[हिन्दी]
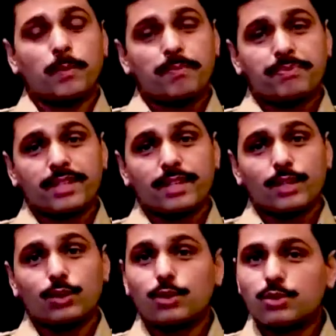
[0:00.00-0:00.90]
तो
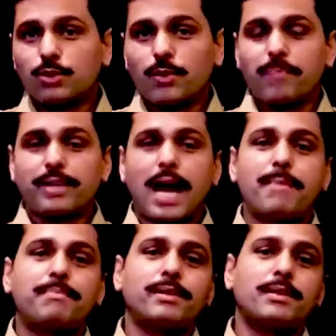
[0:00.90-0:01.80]
दोस्तों
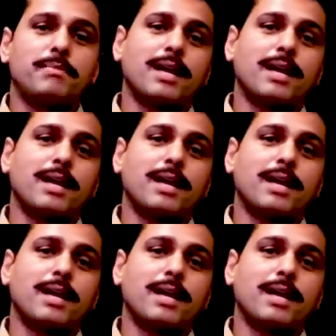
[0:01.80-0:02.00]
आप